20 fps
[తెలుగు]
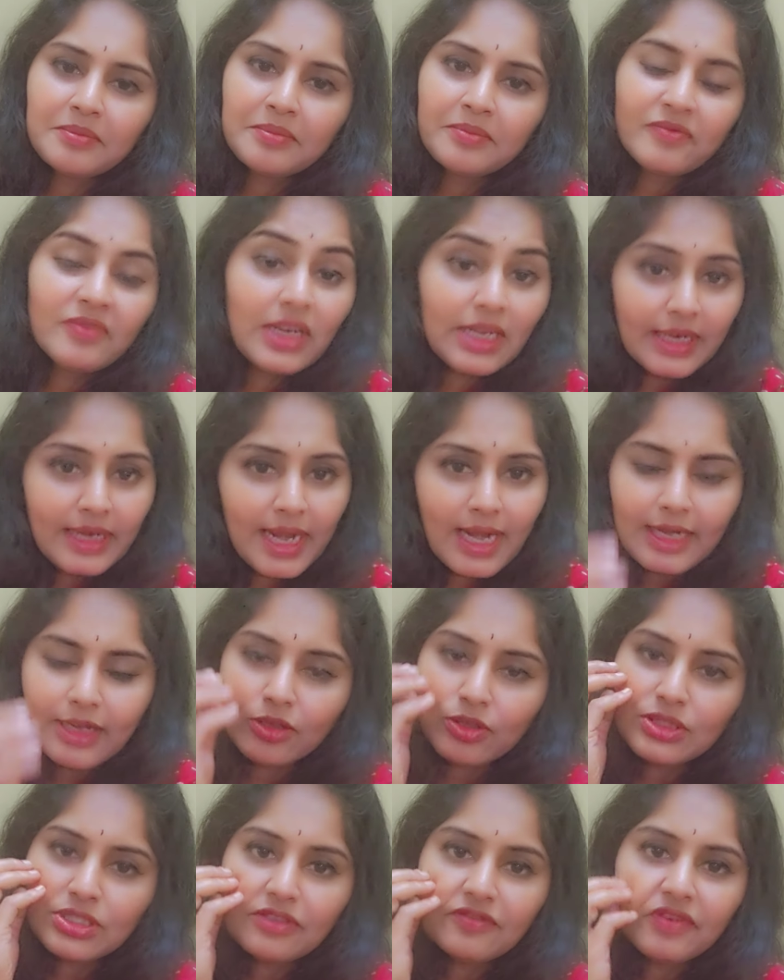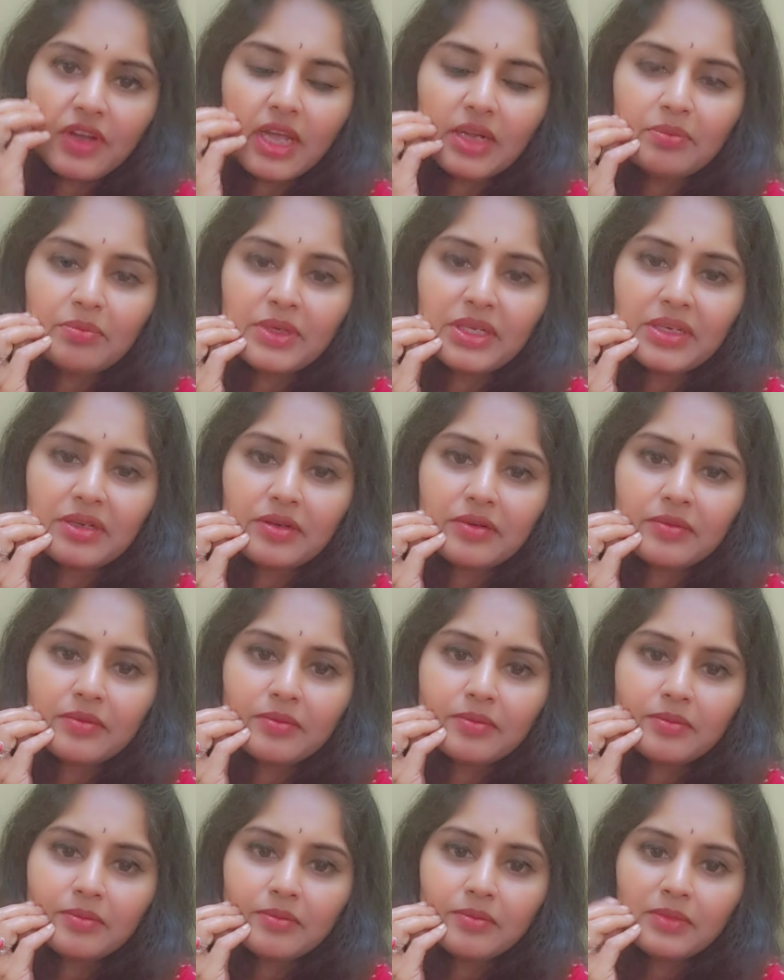వాళ్ళ డాడీ వచ్చి ఫార్మర్
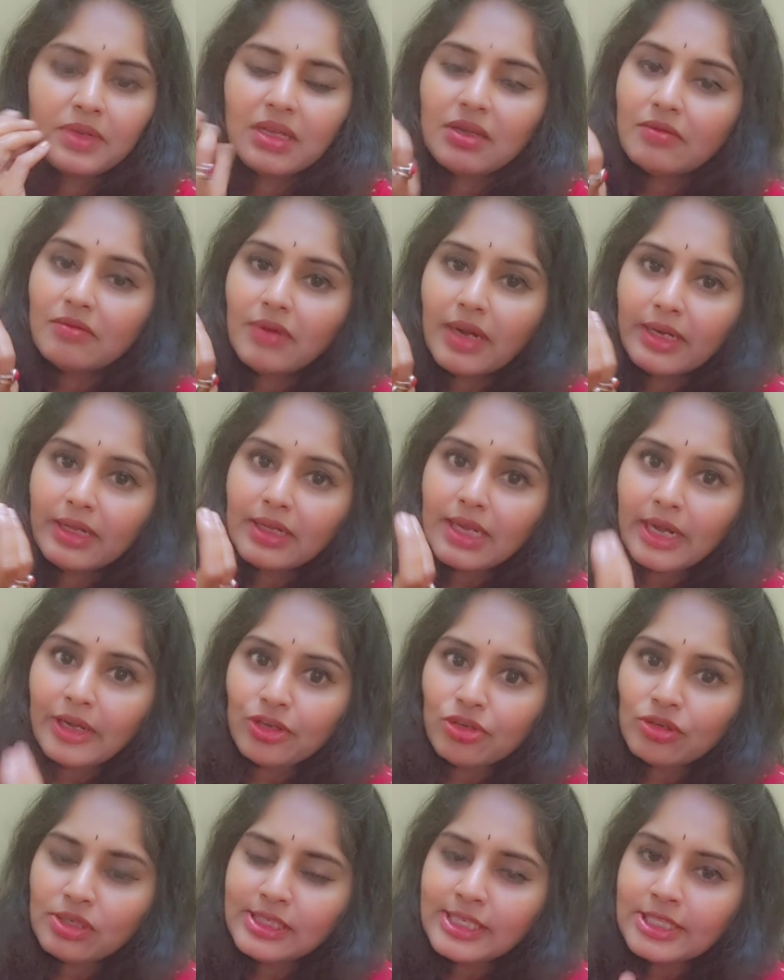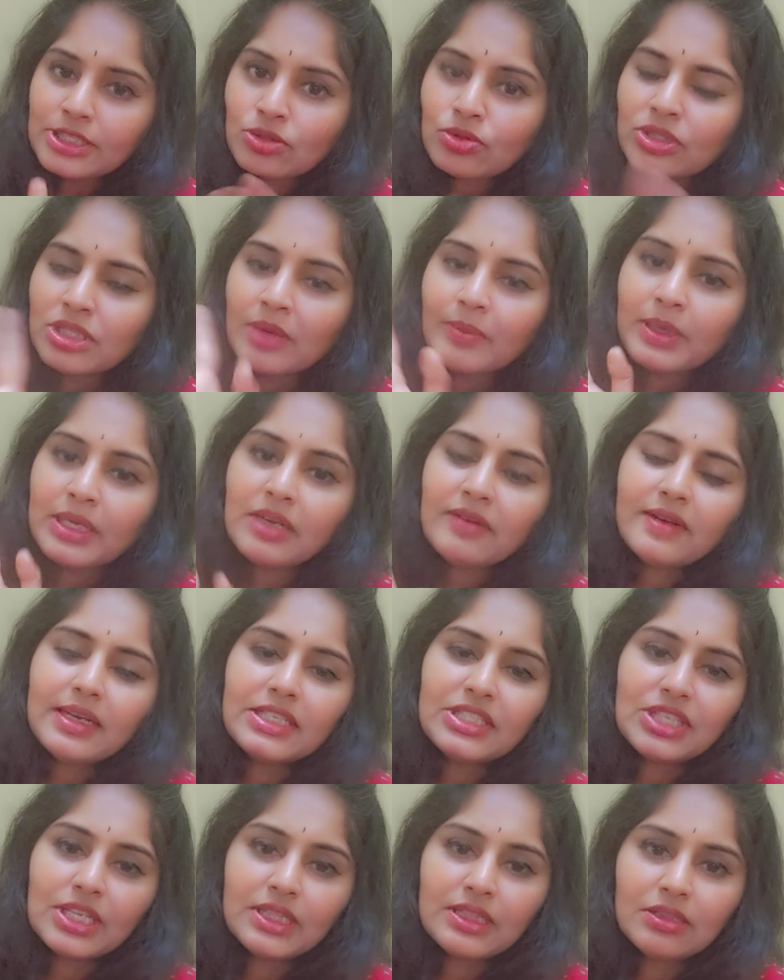వాడు కంట్రోల్ చేసుకుందామన్నా వాడి
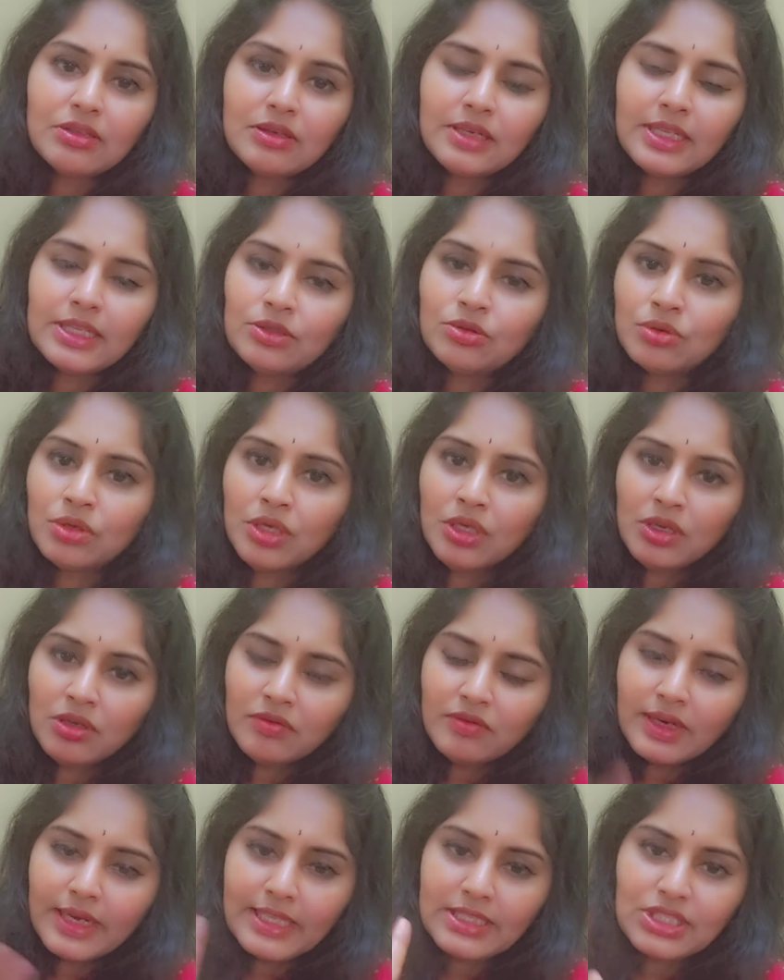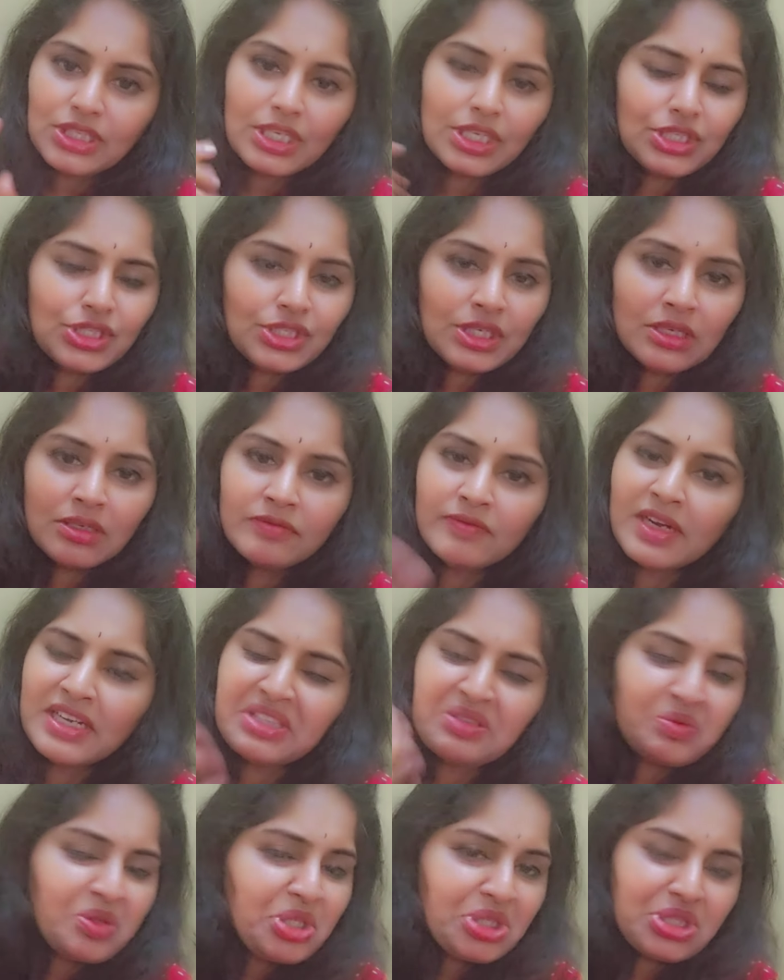చేతిలో లేదు వాడు ఎడ్యుకేషన్
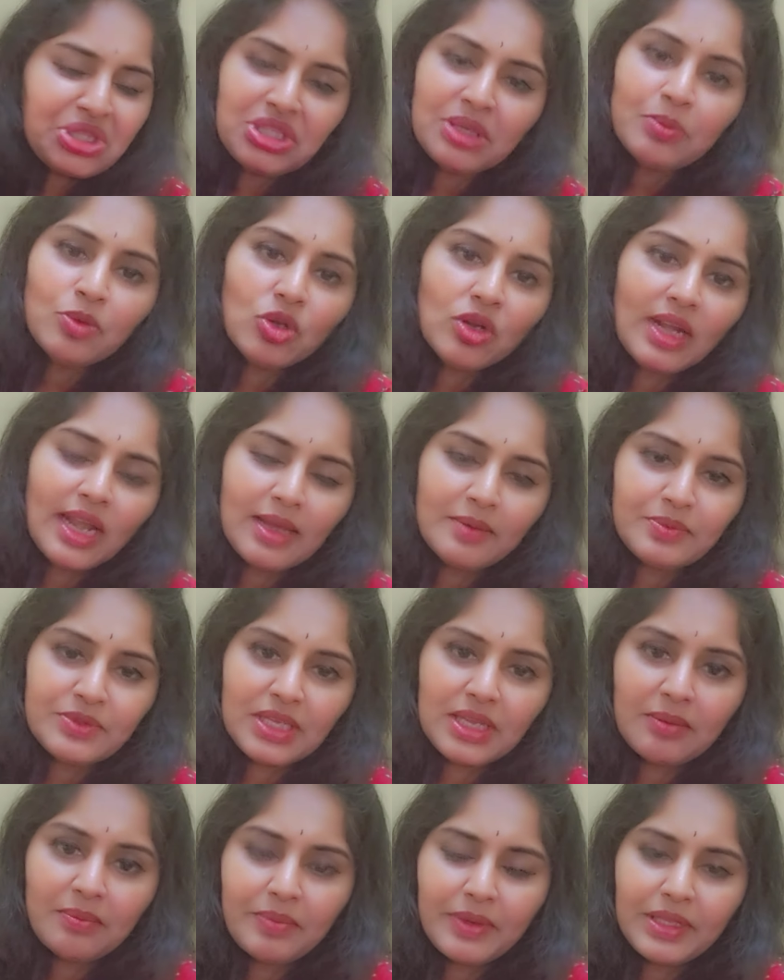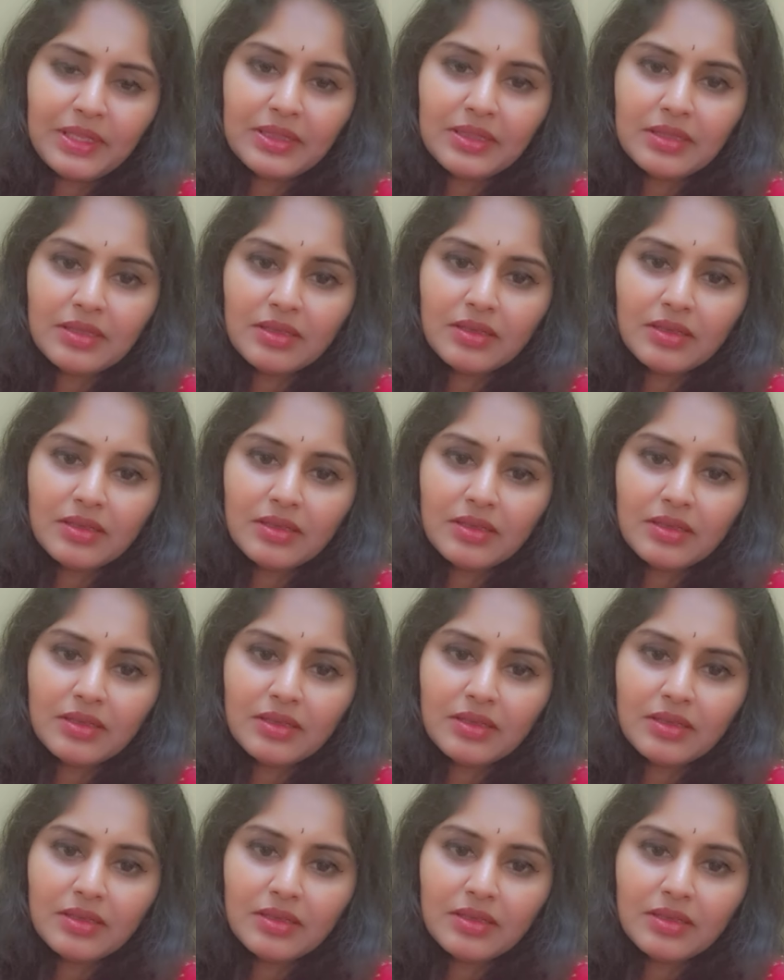వాడిది మొత్తం కొలాబ్స్ అయిపోయింది